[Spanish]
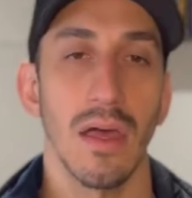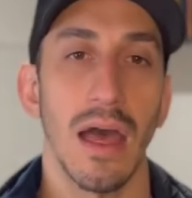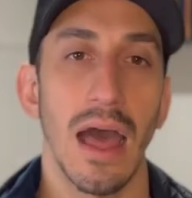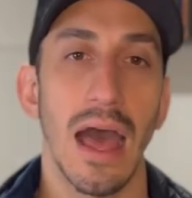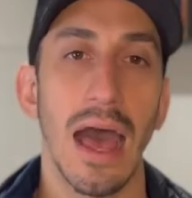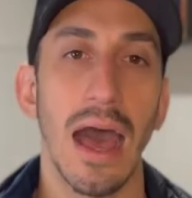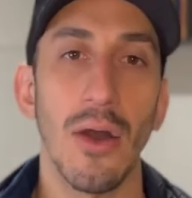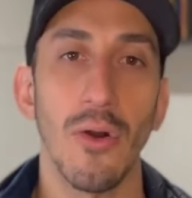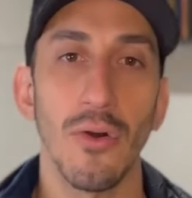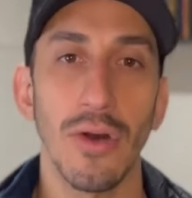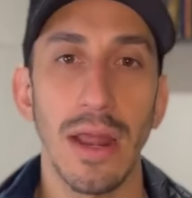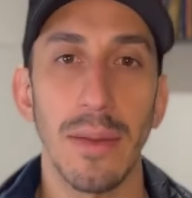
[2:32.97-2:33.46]

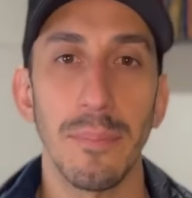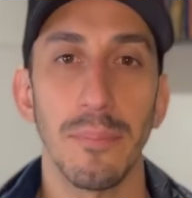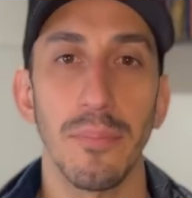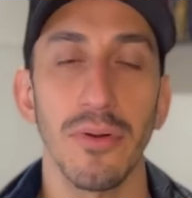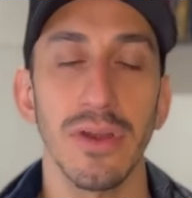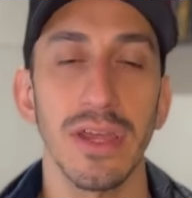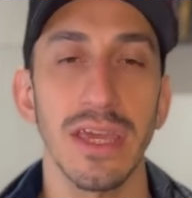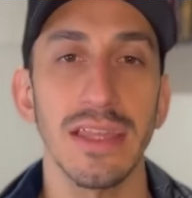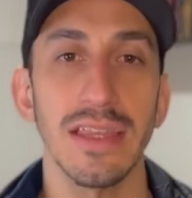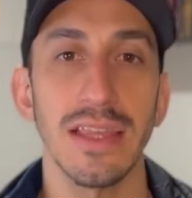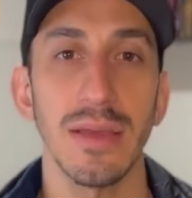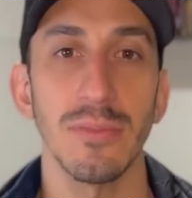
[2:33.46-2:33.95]
Ahora,
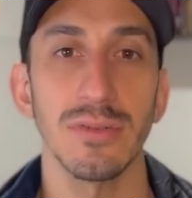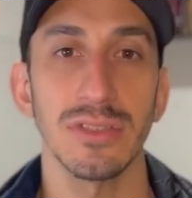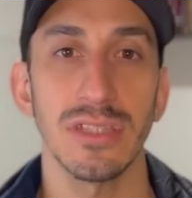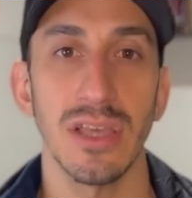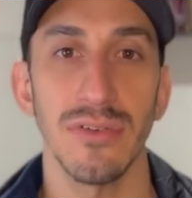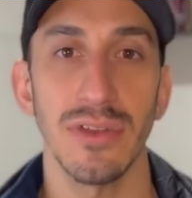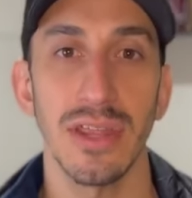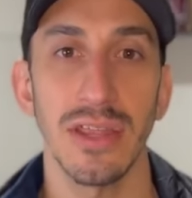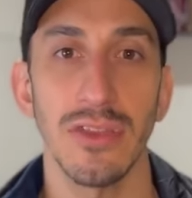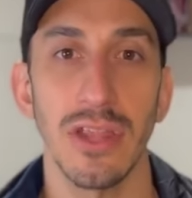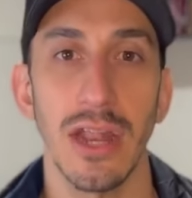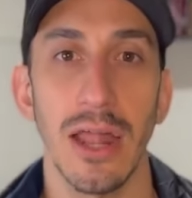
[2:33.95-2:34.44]
¿por qué estamos
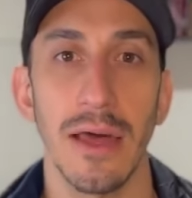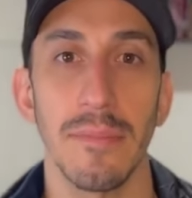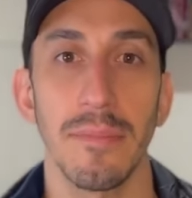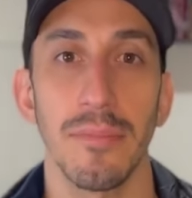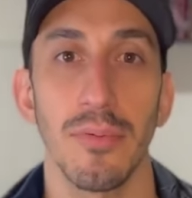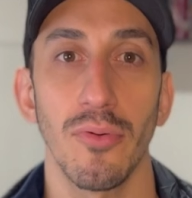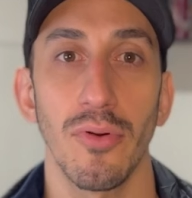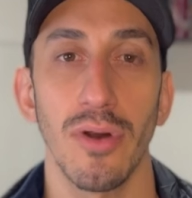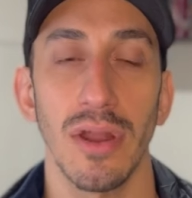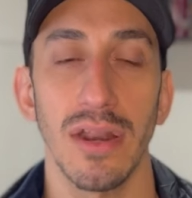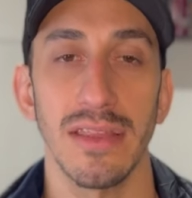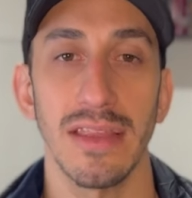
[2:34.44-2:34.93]
abriendo las
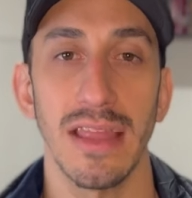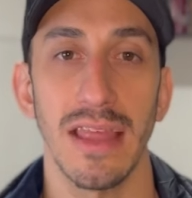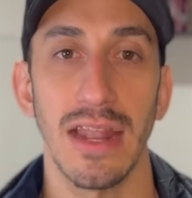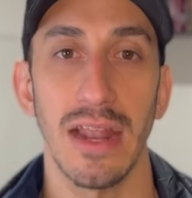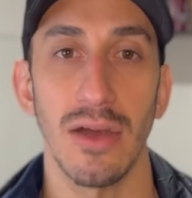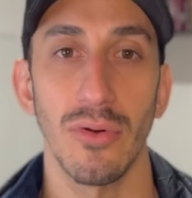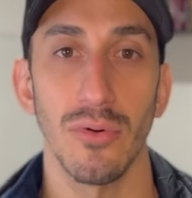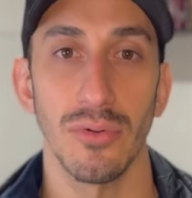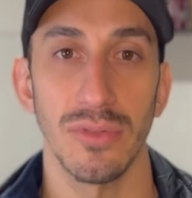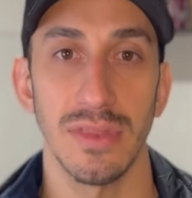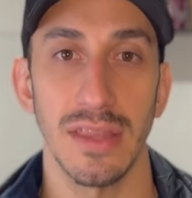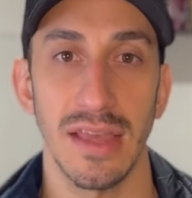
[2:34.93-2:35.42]
puertas de la
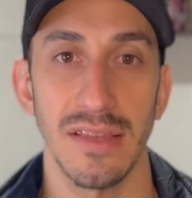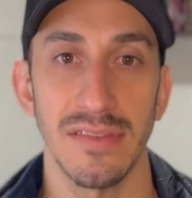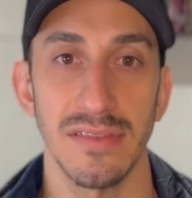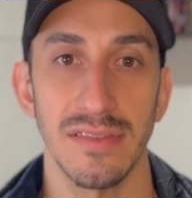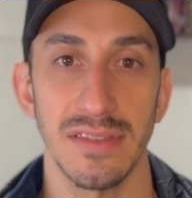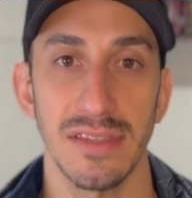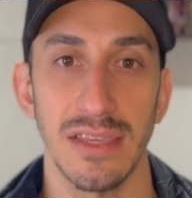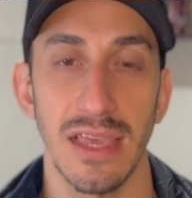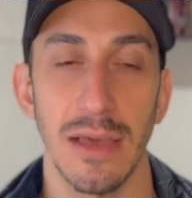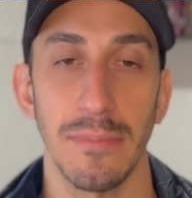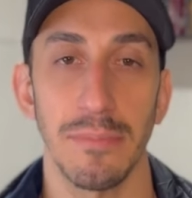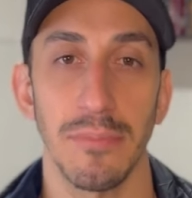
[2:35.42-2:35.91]

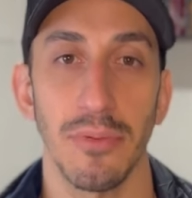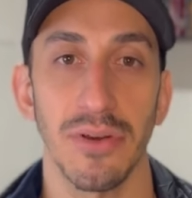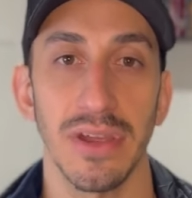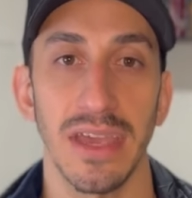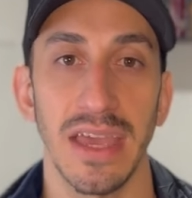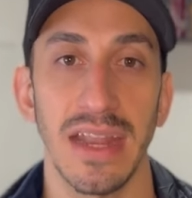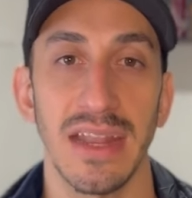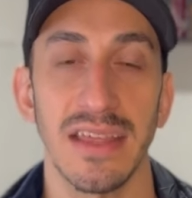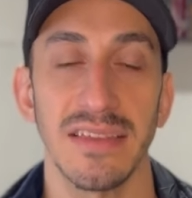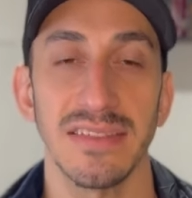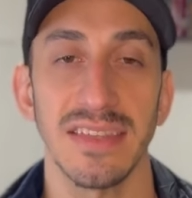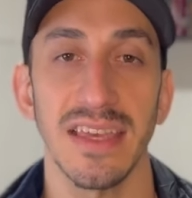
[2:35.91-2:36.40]
abundancia?
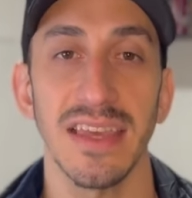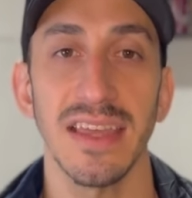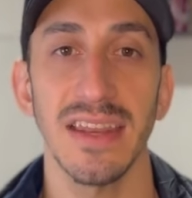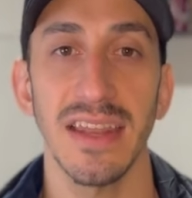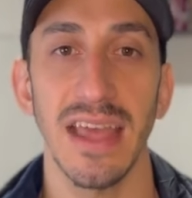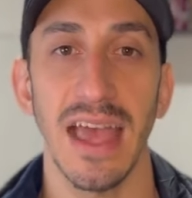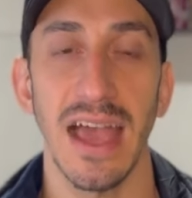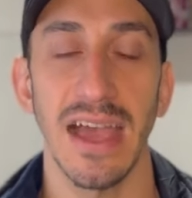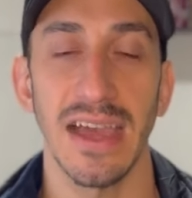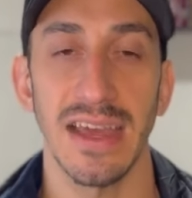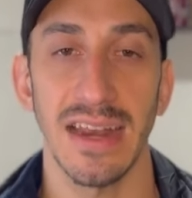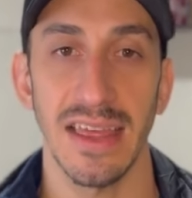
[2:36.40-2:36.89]
Porque al ser
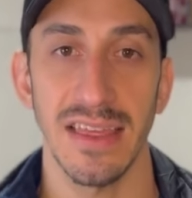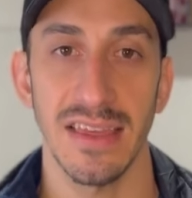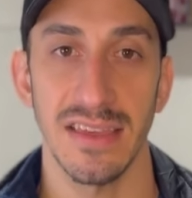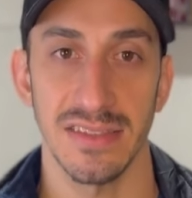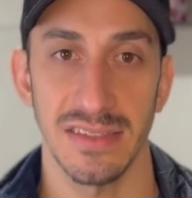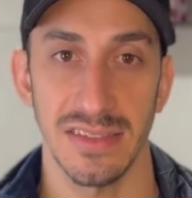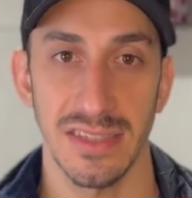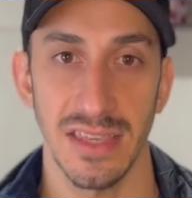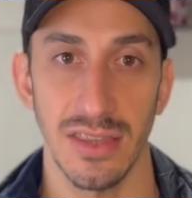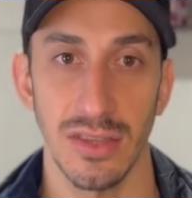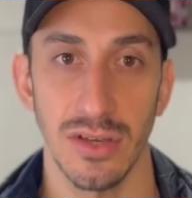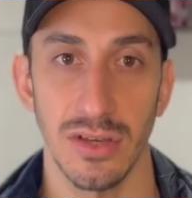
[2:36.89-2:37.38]

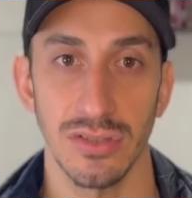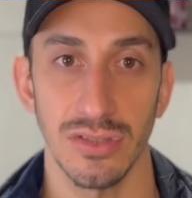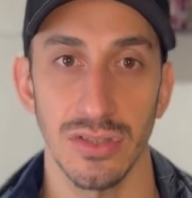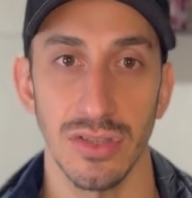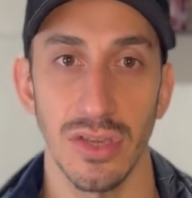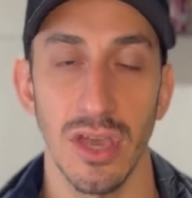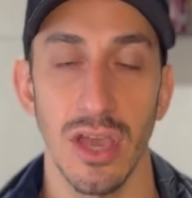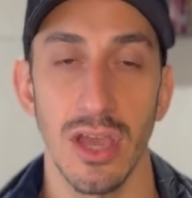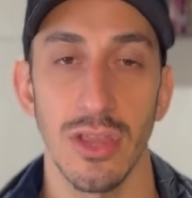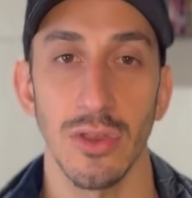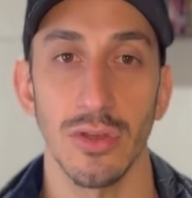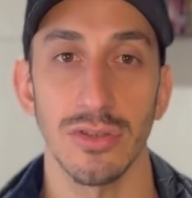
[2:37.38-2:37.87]
agradecidos,
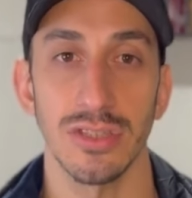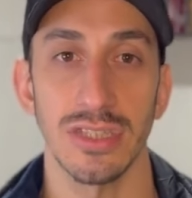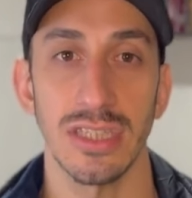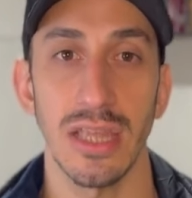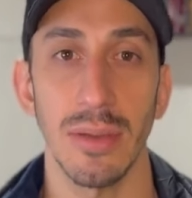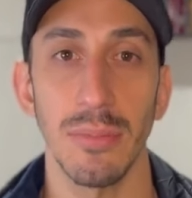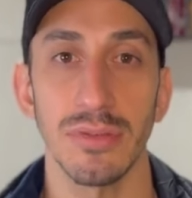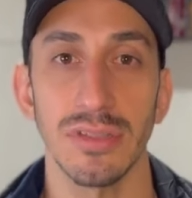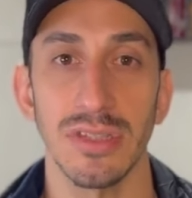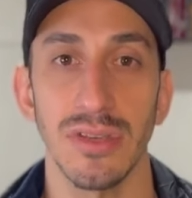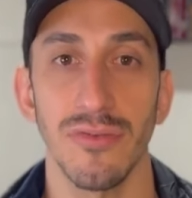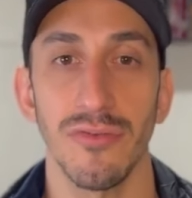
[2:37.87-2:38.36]
nos
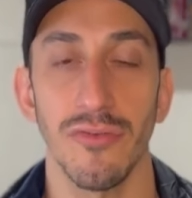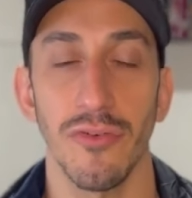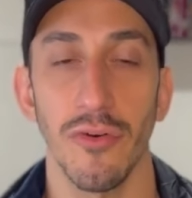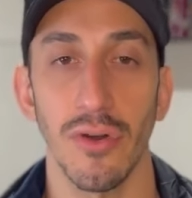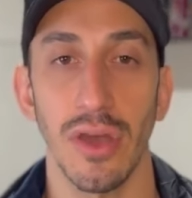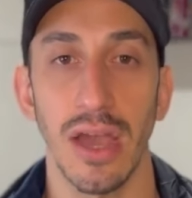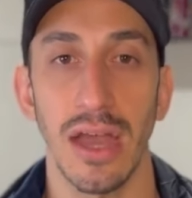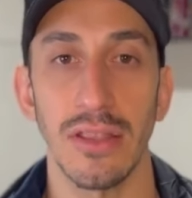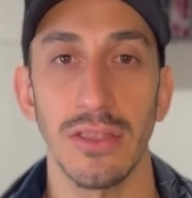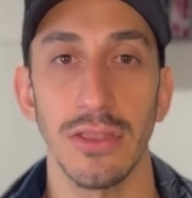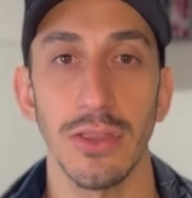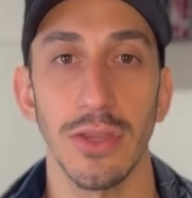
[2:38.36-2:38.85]
estamos
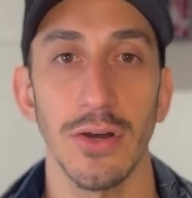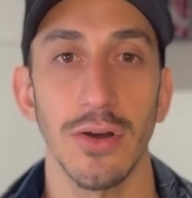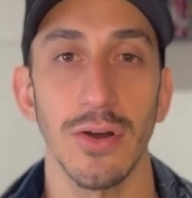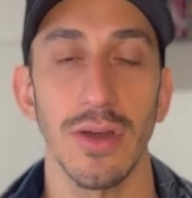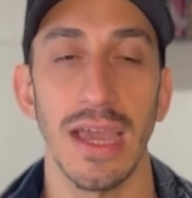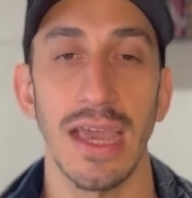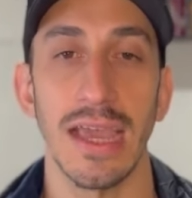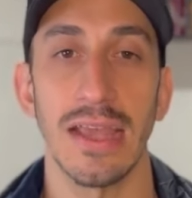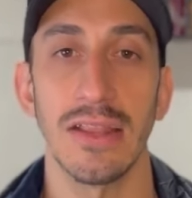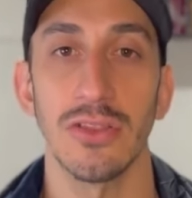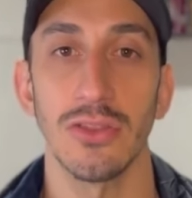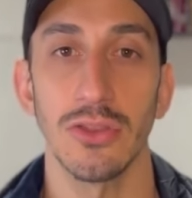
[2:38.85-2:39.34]
enfocando
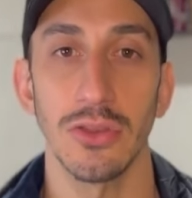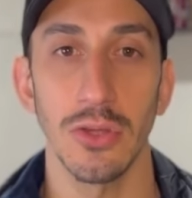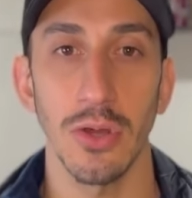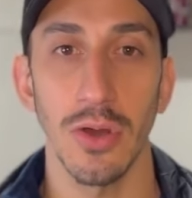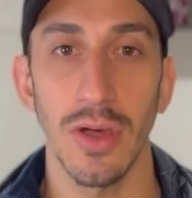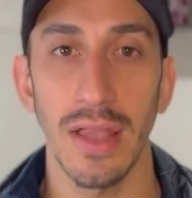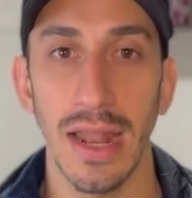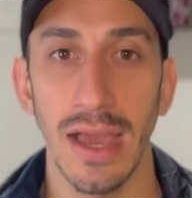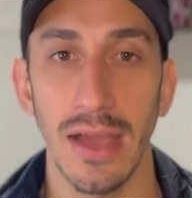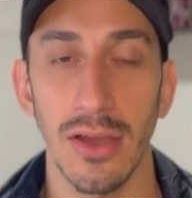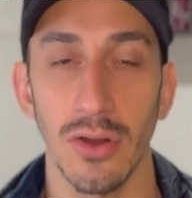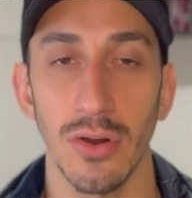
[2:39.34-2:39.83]
en
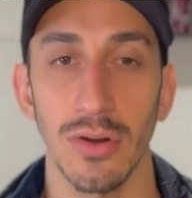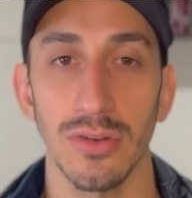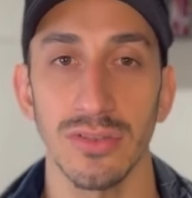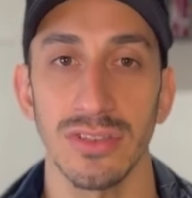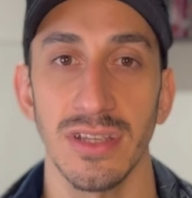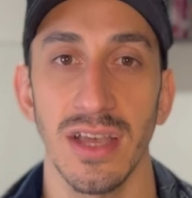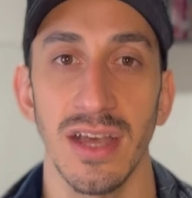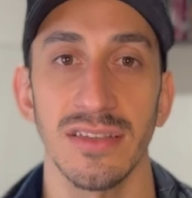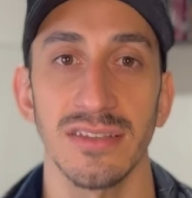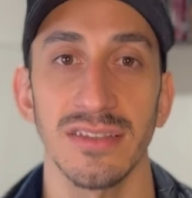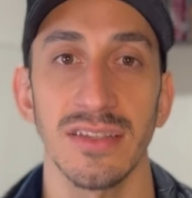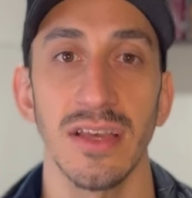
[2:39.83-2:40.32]
todas las
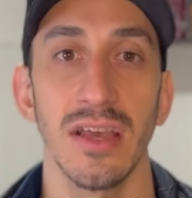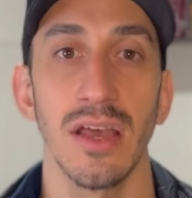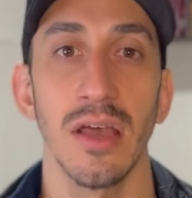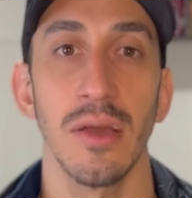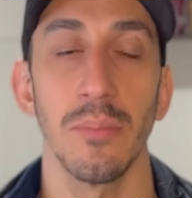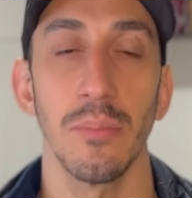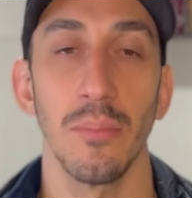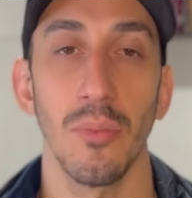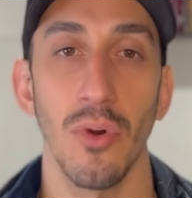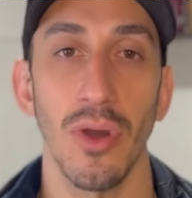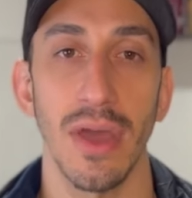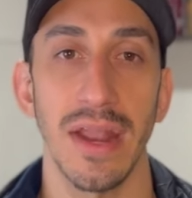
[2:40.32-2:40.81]
cosas
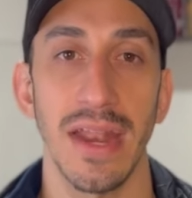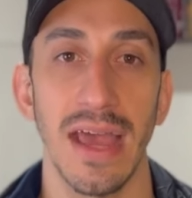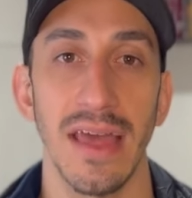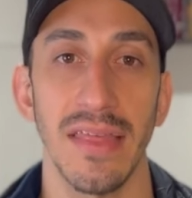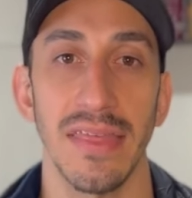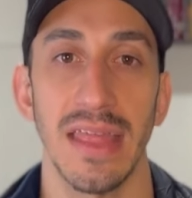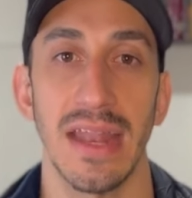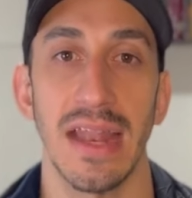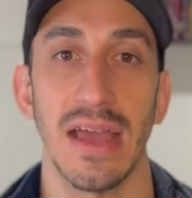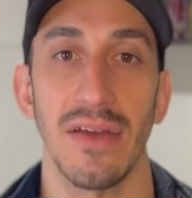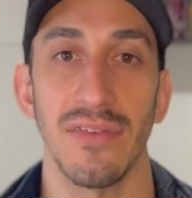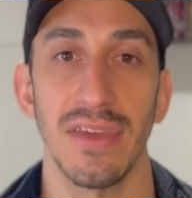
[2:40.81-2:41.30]
buenas
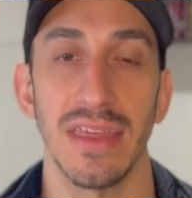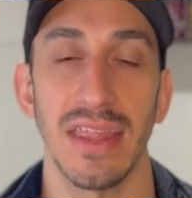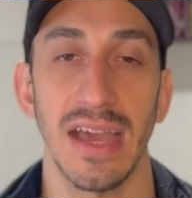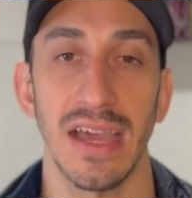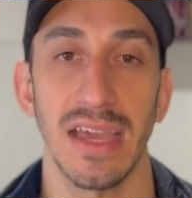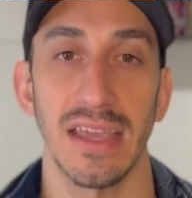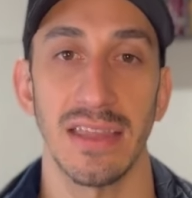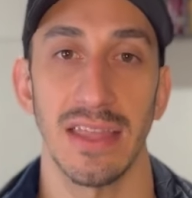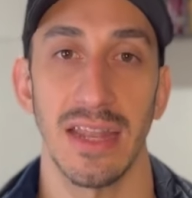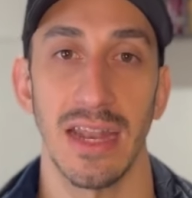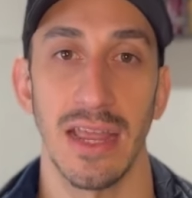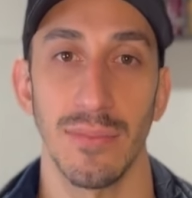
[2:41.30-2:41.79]
de la vida
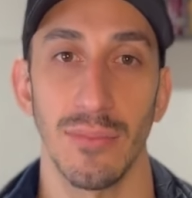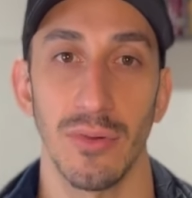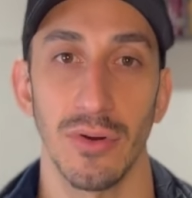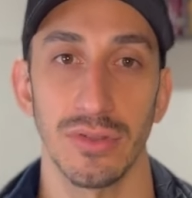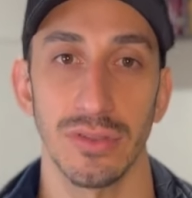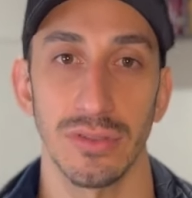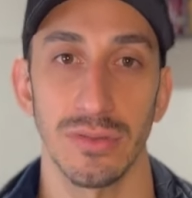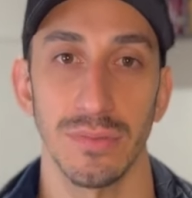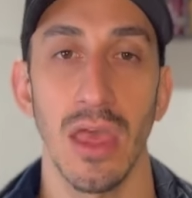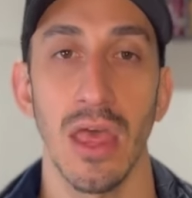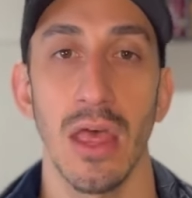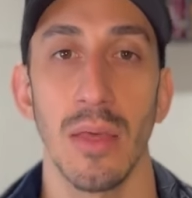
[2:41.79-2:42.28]
que
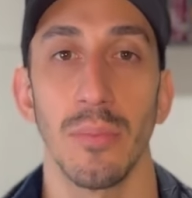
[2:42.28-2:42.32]
tenemos.